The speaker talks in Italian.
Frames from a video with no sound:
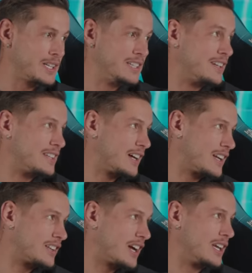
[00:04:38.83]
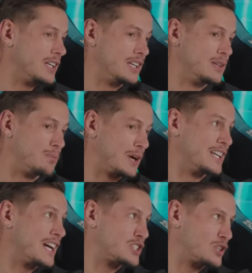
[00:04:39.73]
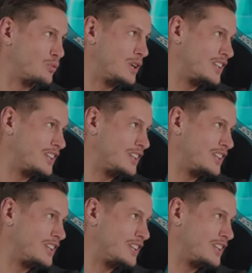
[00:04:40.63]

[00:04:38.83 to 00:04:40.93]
e diventare, sai, il pagliaccio in quel